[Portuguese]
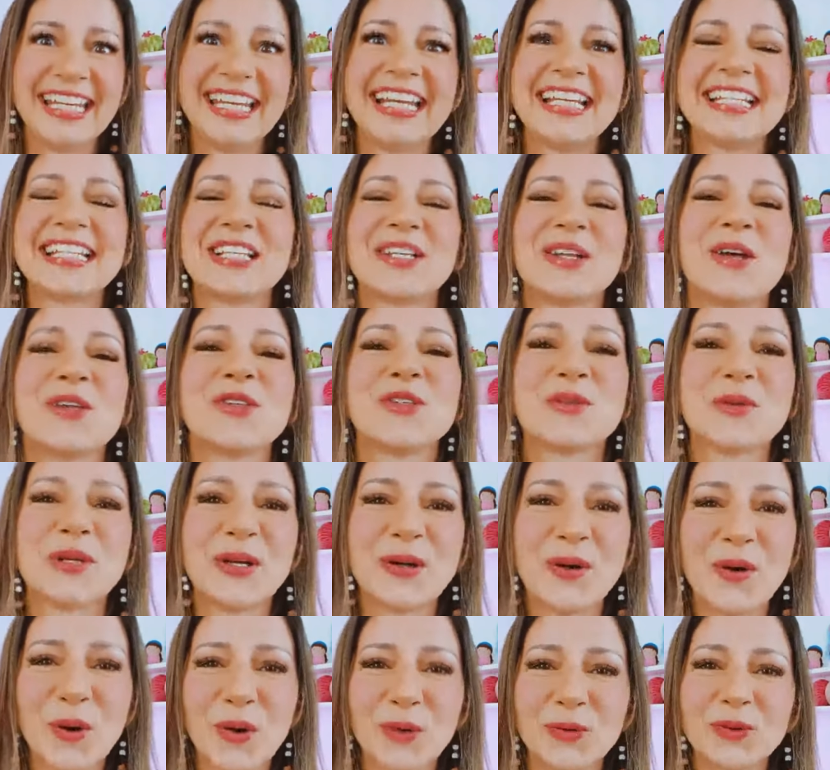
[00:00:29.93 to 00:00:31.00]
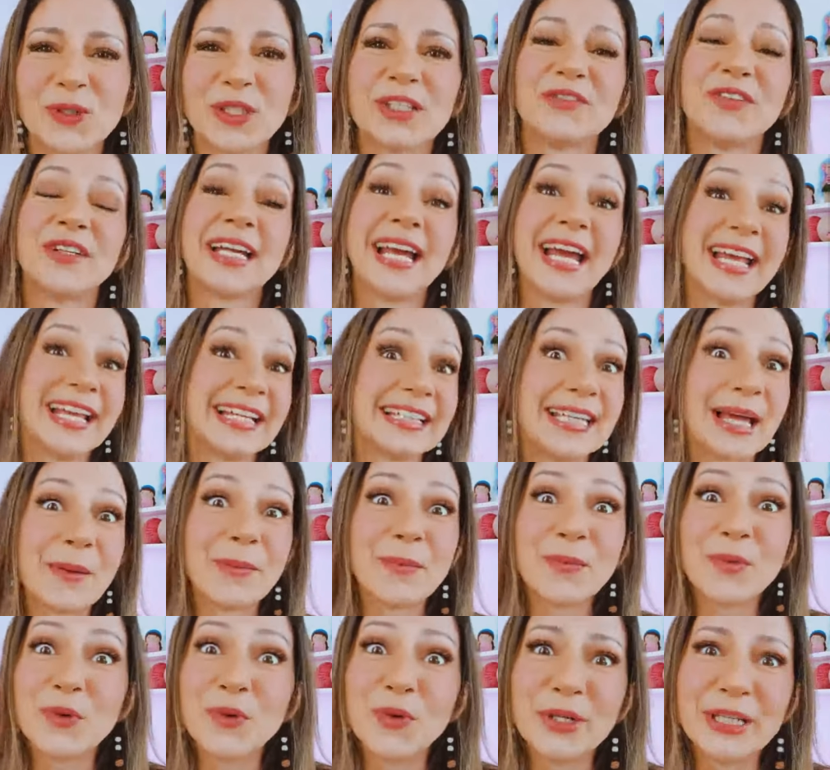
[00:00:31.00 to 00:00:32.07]
nesse nosso encontro, que fica ainda
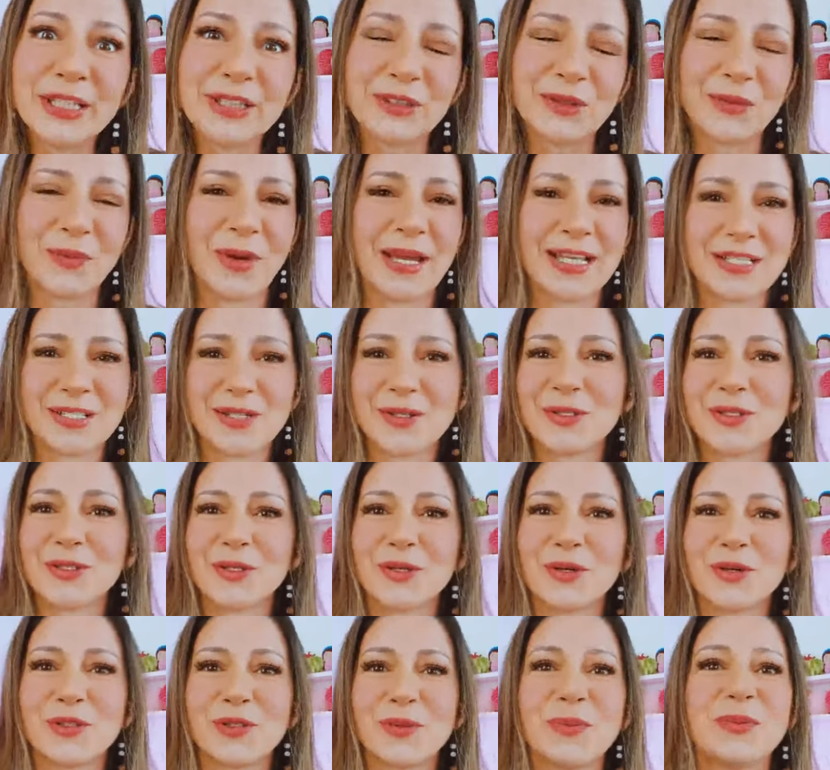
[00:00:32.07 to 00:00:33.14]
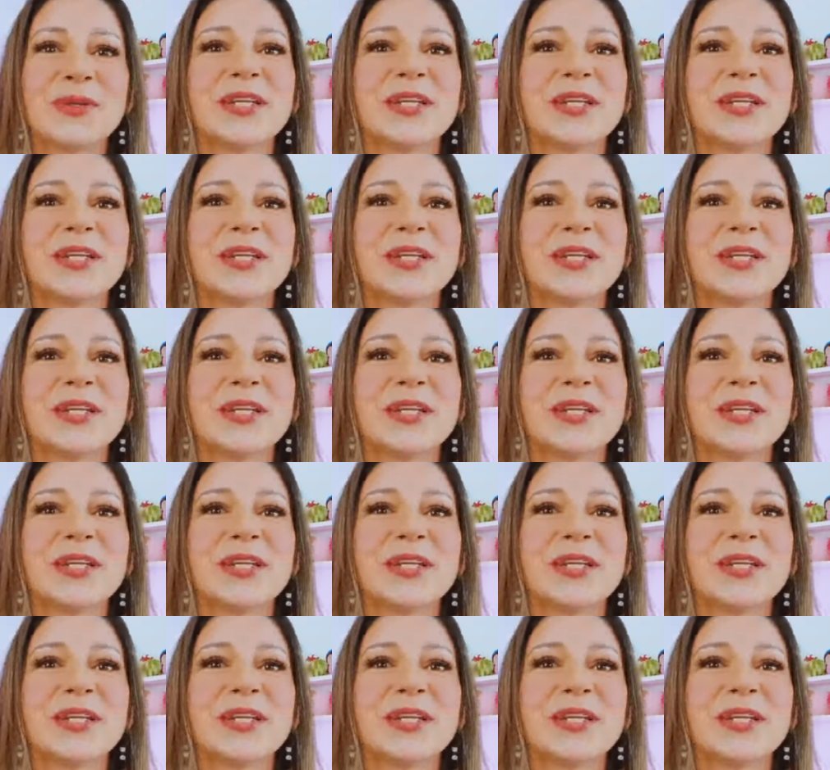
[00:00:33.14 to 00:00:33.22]
muito mais gostoso,